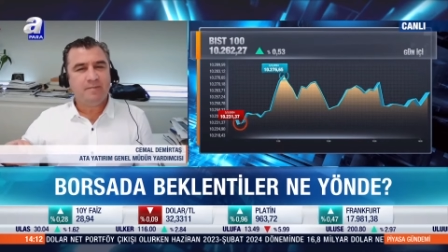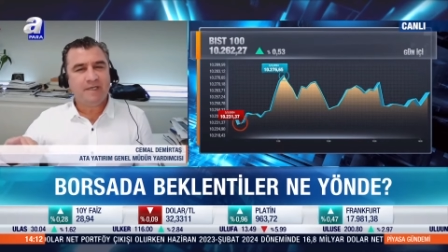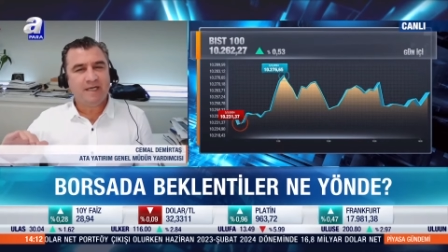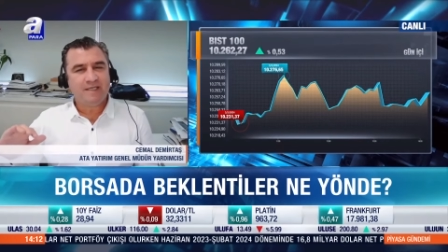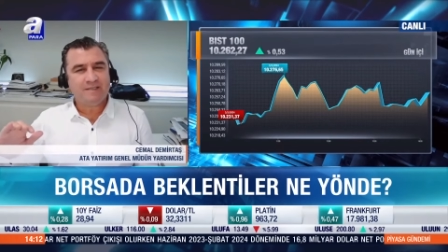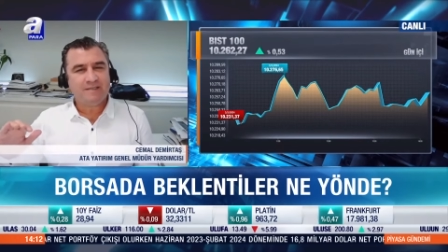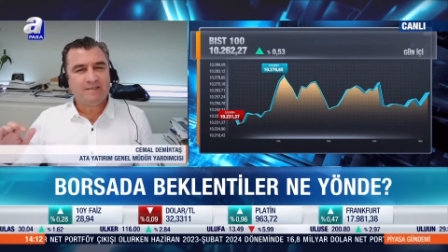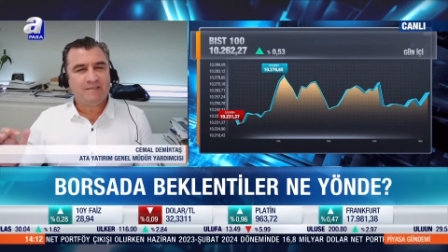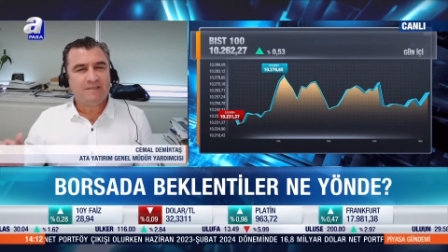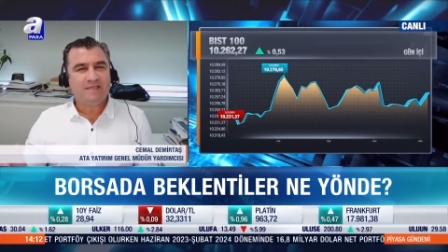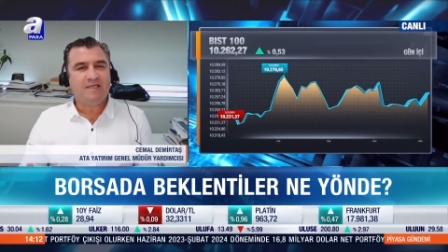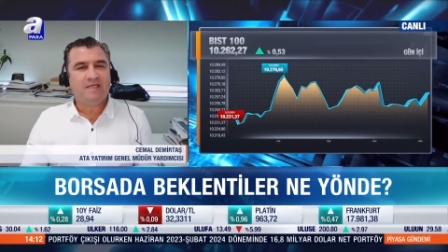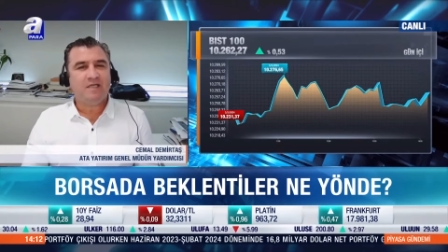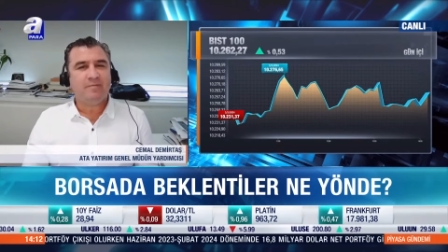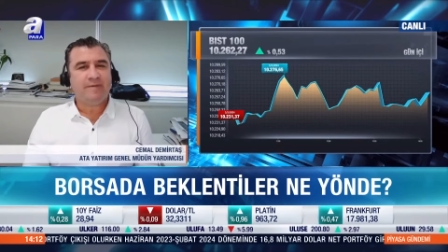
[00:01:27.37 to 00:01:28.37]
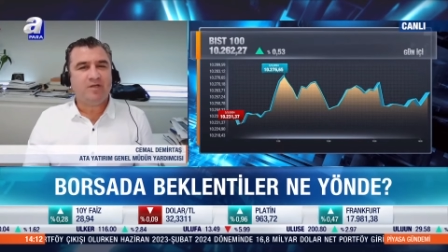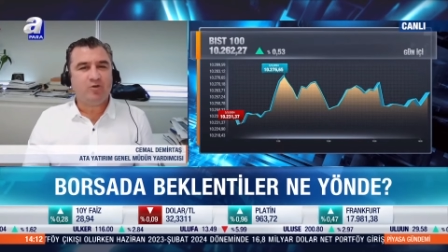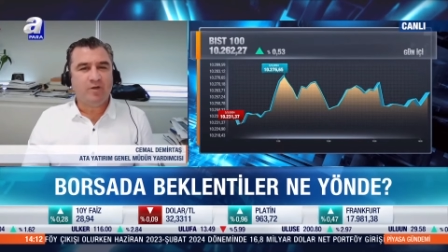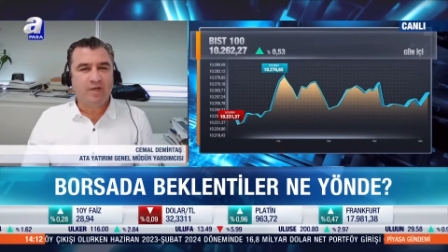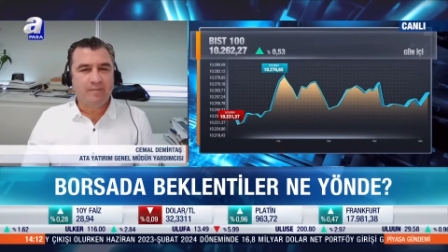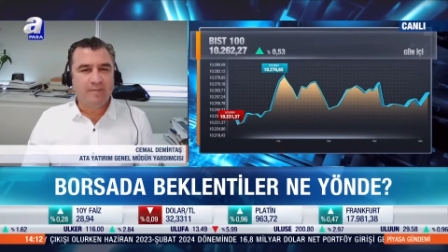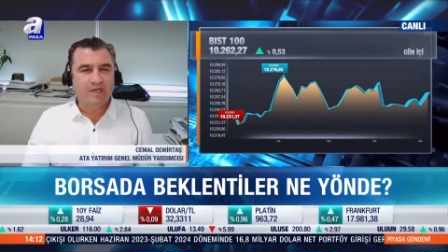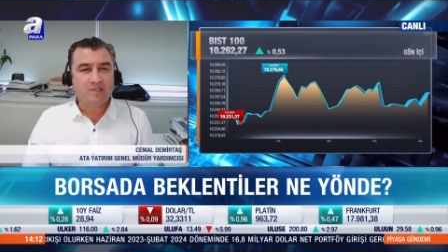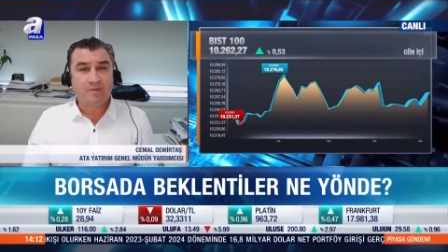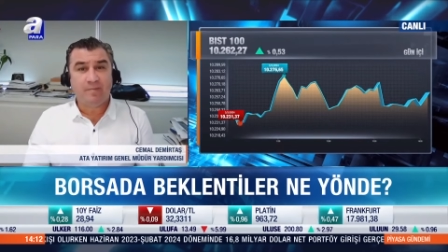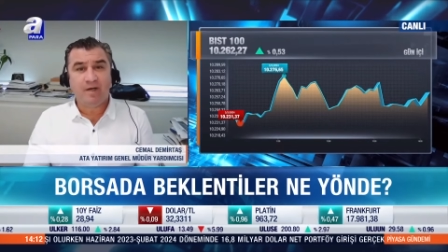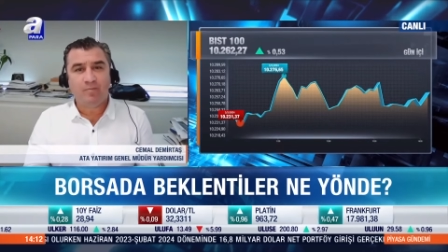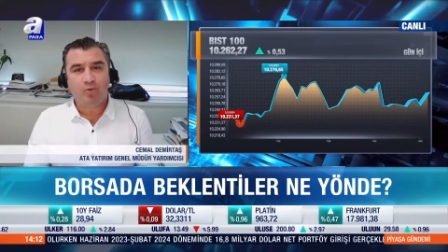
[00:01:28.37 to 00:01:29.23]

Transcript: biraz sindirme dönemi, acaba